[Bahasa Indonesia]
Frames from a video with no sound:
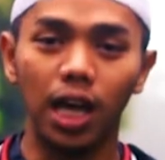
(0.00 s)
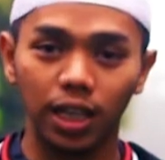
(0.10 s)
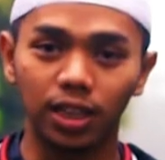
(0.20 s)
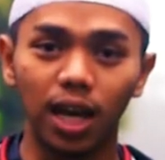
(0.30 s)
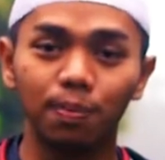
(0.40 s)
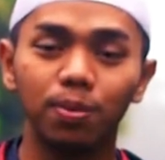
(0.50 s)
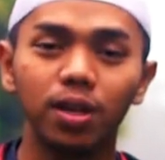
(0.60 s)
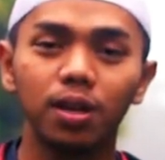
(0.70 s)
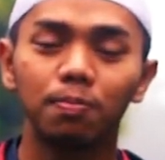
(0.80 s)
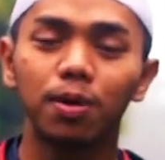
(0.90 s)

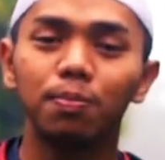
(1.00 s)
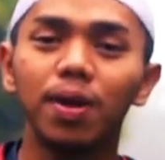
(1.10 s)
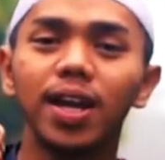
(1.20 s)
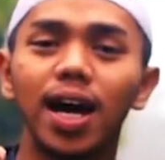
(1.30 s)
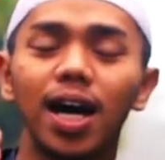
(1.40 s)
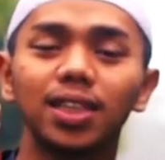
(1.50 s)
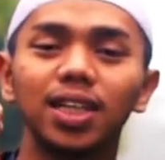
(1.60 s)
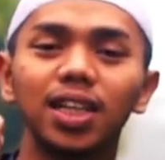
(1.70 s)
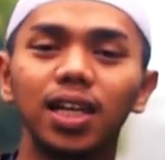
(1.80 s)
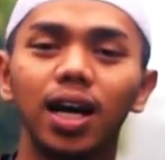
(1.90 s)
Tetapi berbeda
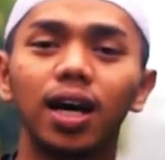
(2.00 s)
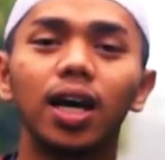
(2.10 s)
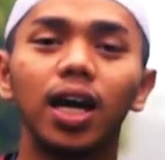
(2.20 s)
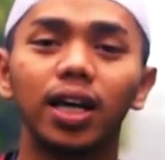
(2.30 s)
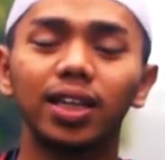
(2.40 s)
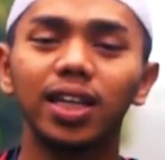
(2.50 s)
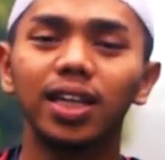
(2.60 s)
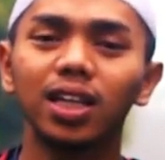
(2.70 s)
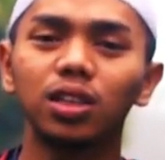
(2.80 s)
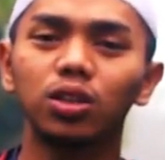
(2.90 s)
hasilnya
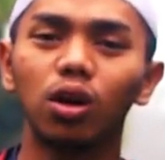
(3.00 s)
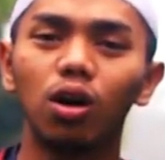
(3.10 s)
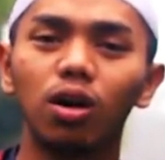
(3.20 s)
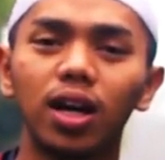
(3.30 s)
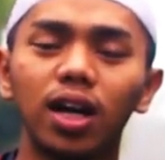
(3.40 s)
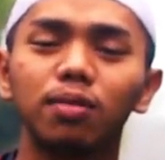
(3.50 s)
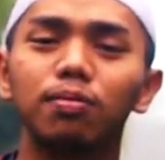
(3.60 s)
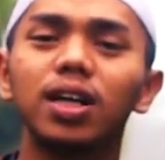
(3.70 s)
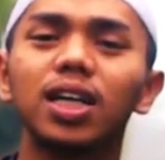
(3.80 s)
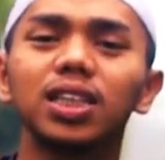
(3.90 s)
ketika seseorang
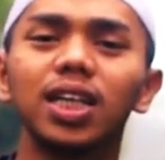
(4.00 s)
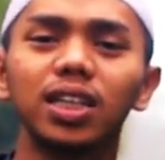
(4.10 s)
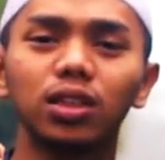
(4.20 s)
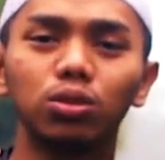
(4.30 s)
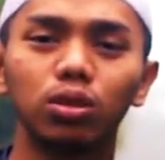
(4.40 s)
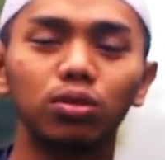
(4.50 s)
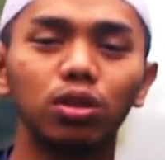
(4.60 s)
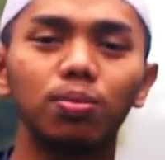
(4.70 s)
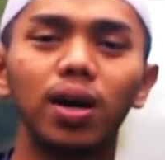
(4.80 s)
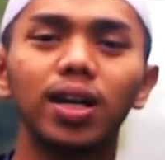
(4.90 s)
mengerjakan suatu
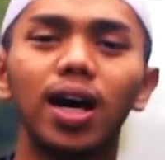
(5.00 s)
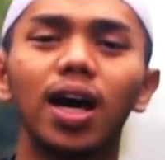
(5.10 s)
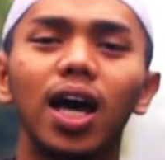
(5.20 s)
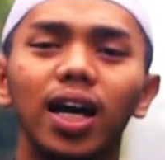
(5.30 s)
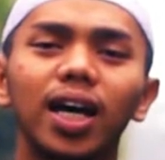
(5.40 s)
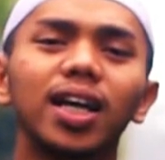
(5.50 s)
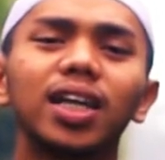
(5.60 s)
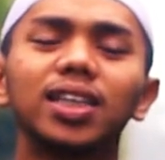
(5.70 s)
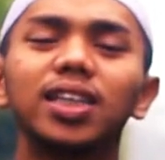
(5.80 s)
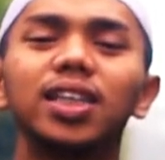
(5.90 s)
ibadah karena
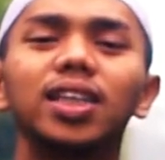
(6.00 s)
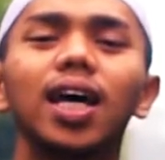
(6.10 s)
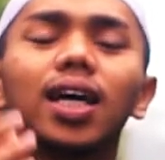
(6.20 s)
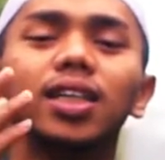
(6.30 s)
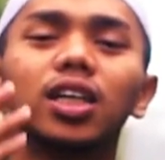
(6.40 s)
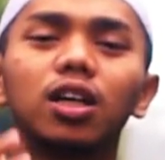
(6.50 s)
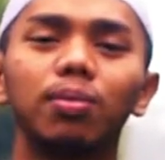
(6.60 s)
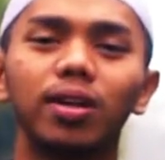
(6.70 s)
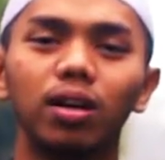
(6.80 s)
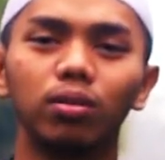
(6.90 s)
kecintaannya
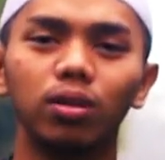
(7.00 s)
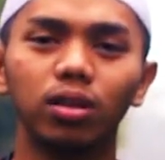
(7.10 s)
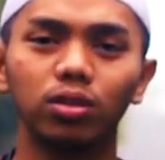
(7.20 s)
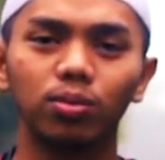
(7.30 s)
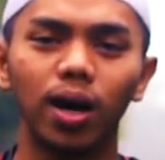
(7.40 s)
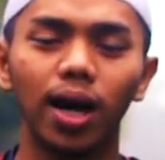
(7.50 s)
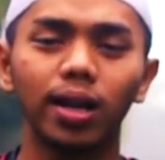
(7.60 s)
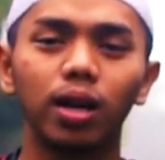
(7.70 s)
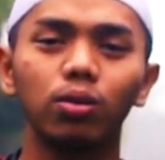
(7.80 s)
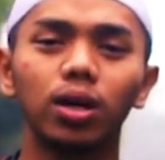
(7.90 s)
kepada Allah
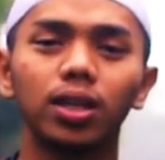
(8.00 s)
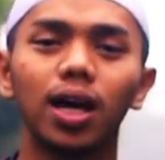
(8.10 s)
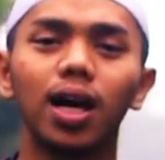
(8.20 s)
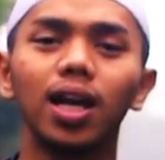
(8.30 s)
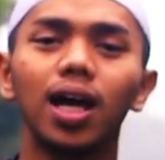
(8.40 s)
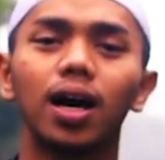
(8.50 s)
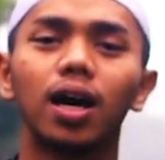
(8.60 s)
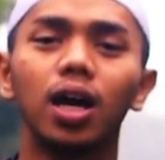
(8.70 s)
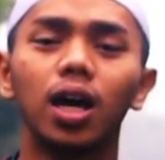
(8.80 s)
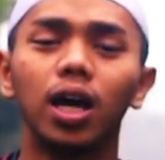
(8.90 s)
Subhanahu wa taala.
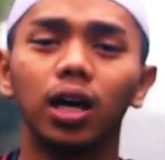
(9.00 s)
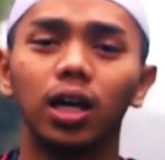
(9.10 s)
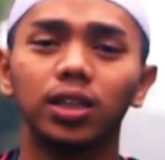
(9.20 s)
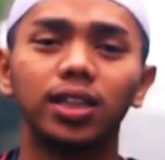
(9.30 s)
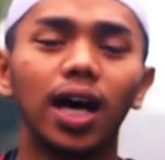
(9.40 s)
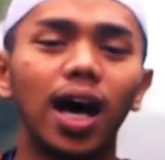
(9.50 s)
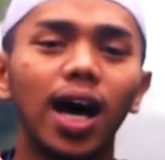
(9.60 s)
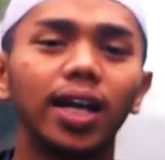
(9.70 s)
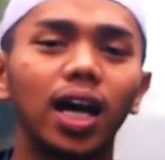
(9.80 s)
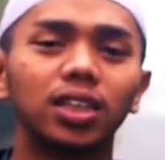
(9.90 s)

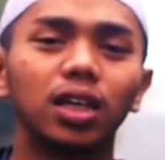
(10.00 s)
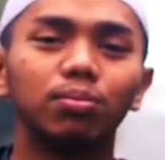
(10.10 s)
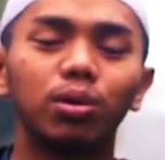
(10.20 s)
Saat azan